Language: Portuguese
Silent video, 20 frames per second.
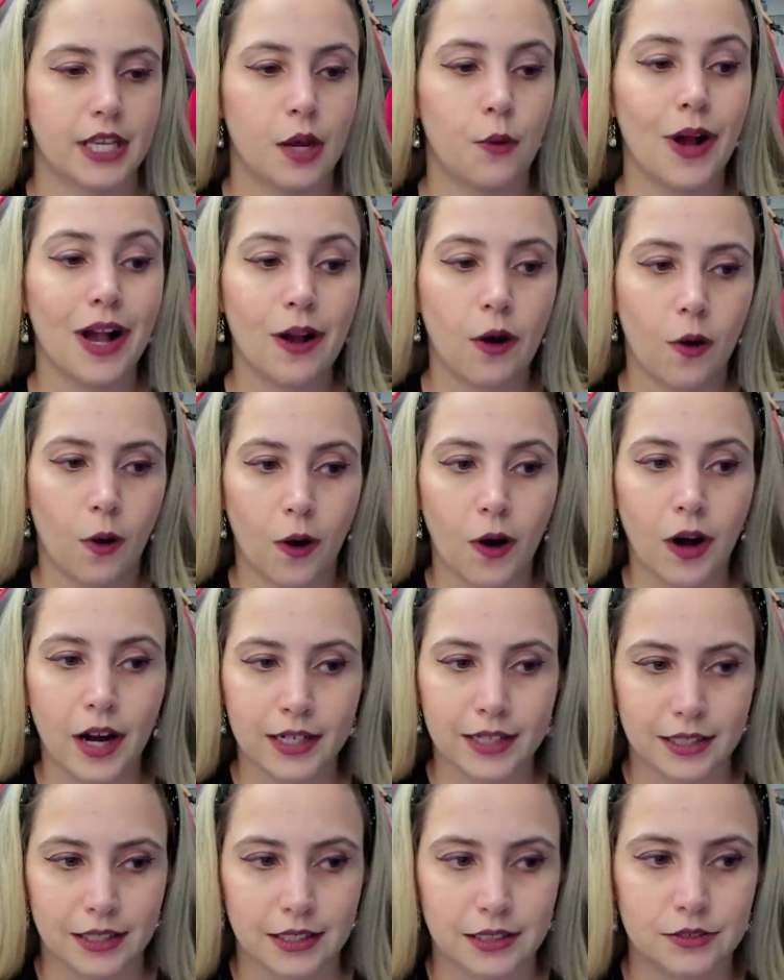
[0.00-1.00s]
Eu
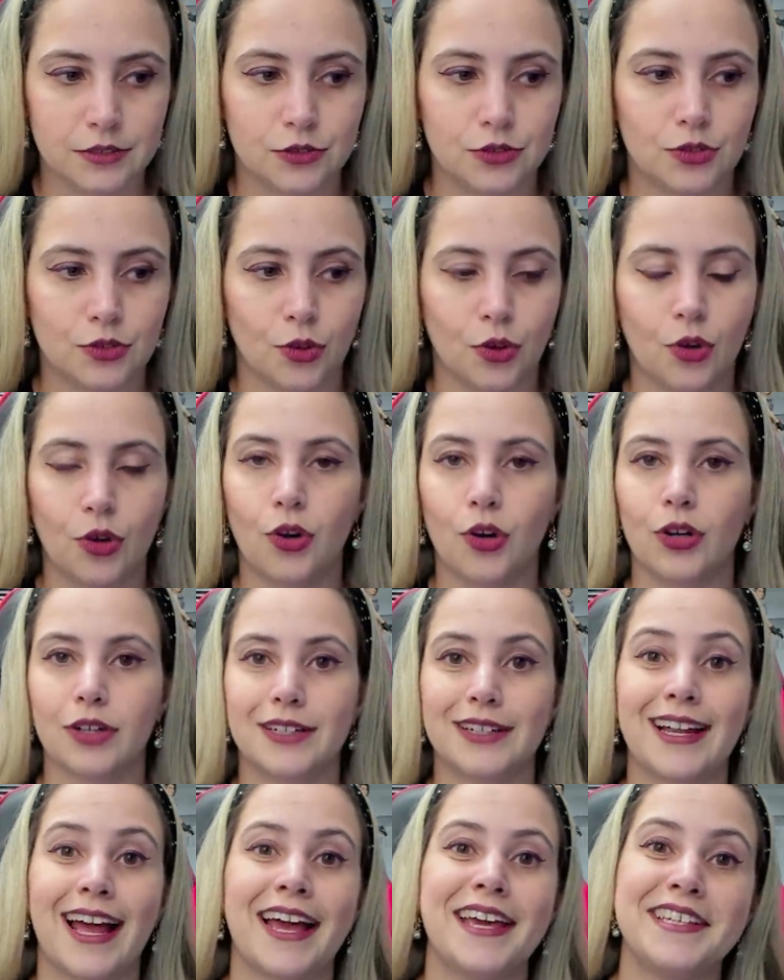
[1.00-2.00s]
agora tô
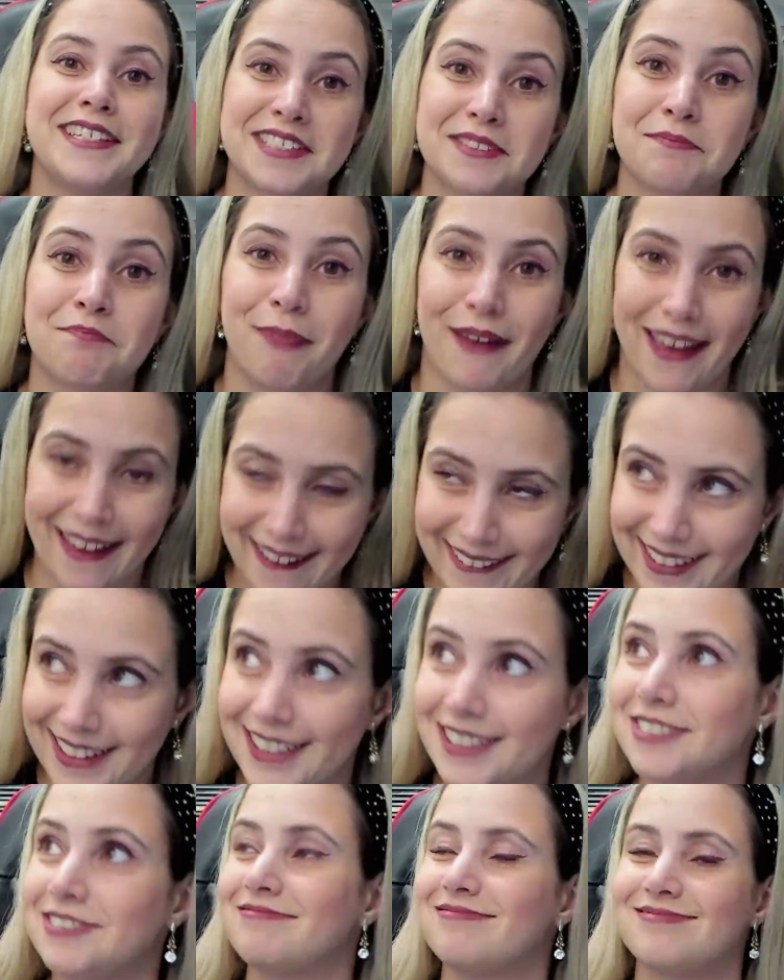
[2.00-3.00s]
na
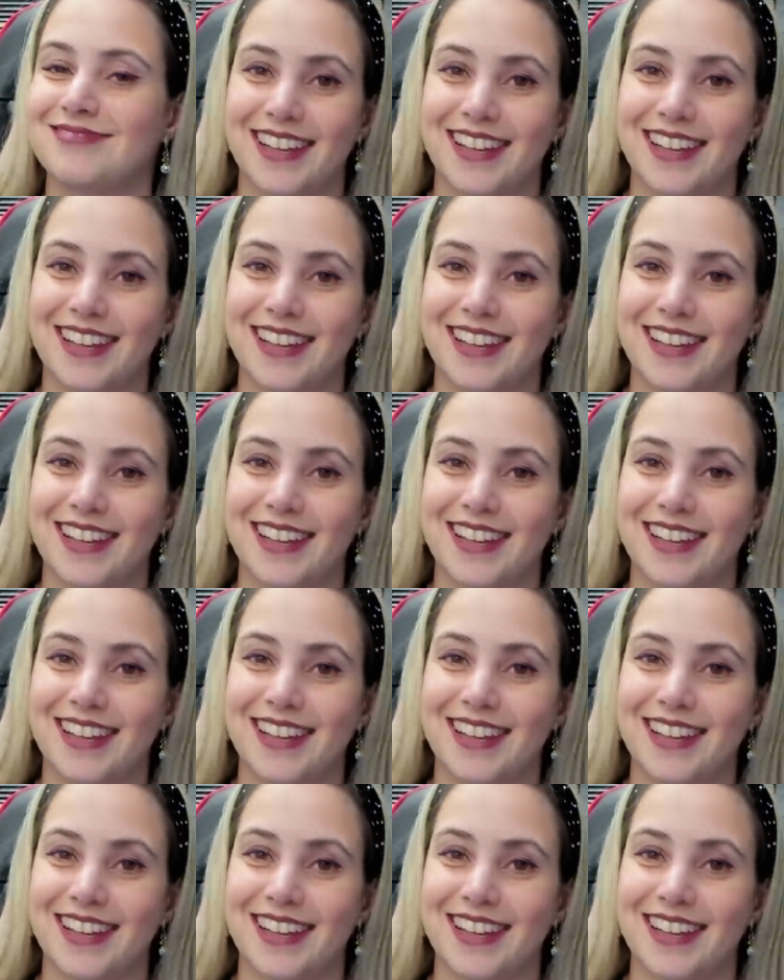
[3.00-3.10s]
espera,